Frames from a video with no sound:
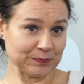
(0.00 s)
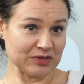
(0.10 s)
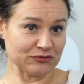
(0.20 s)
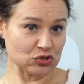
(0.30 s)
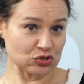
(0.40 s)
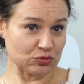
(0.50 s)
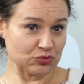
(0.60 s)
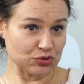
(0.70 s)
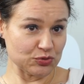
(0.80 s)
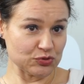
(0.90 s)
Nie wszystko
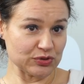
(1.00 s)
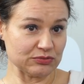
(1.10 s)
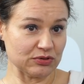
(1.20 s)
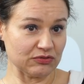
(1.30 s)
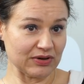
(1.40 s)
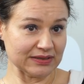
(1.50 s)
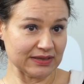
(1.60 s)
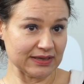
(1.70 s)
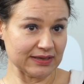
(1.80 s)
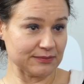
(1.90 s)
musi być
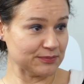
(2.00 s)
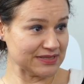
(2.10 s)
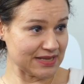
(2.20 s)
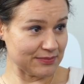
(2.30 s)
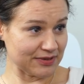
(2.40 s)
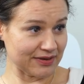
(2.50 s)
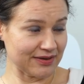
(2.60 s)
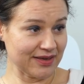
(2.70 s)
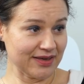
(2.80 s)
uregulowane pisemnie.